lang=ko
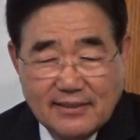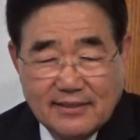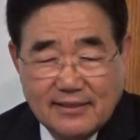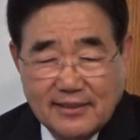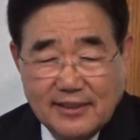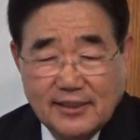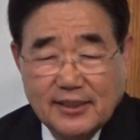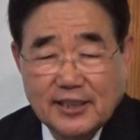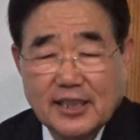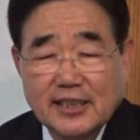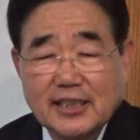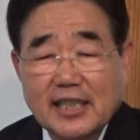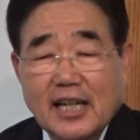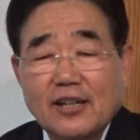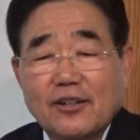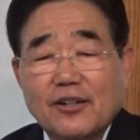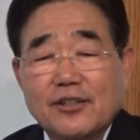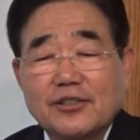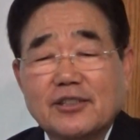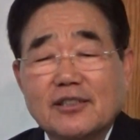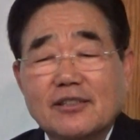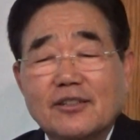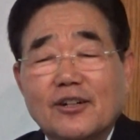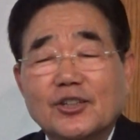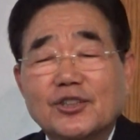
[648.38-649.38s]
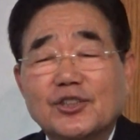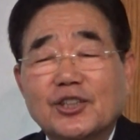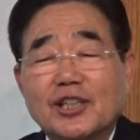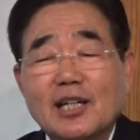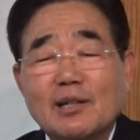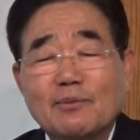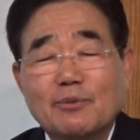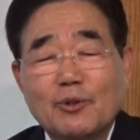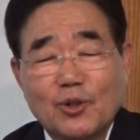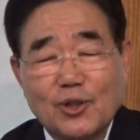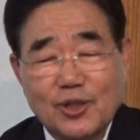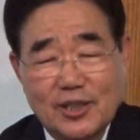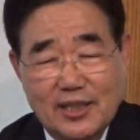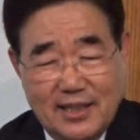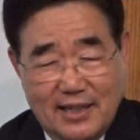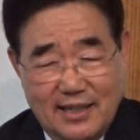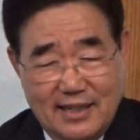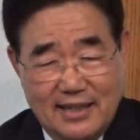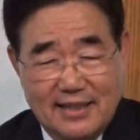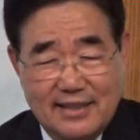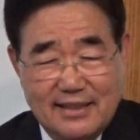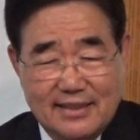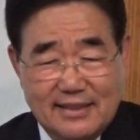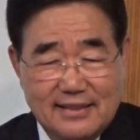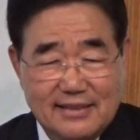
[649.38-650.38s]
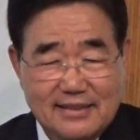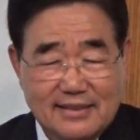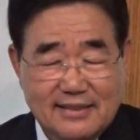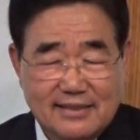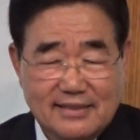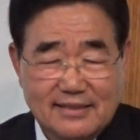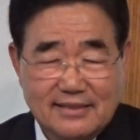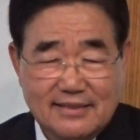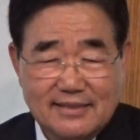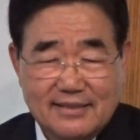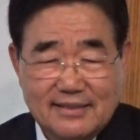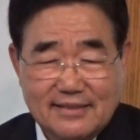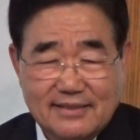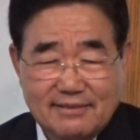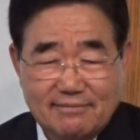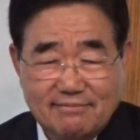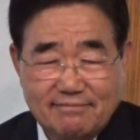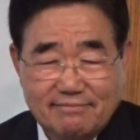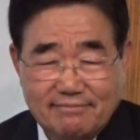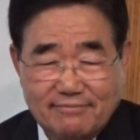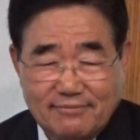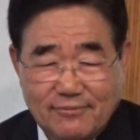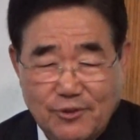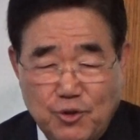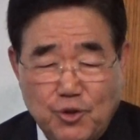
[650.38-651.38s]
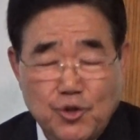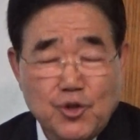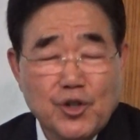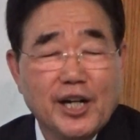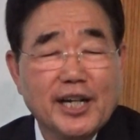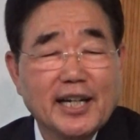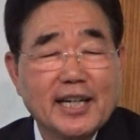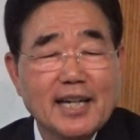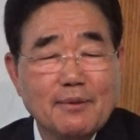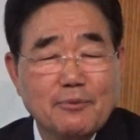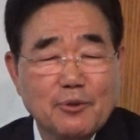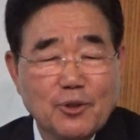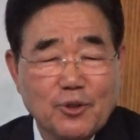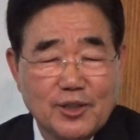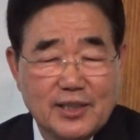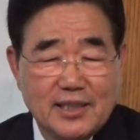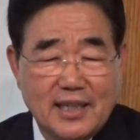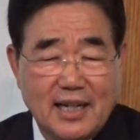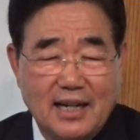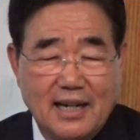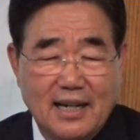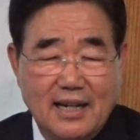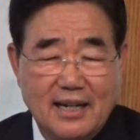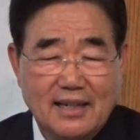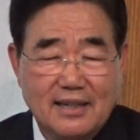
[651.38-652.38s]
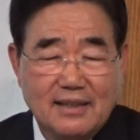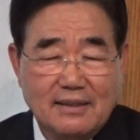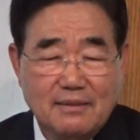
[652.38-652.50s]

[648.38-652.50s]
이 세상 것을 어떻게 보느냐 귀하게 보느냐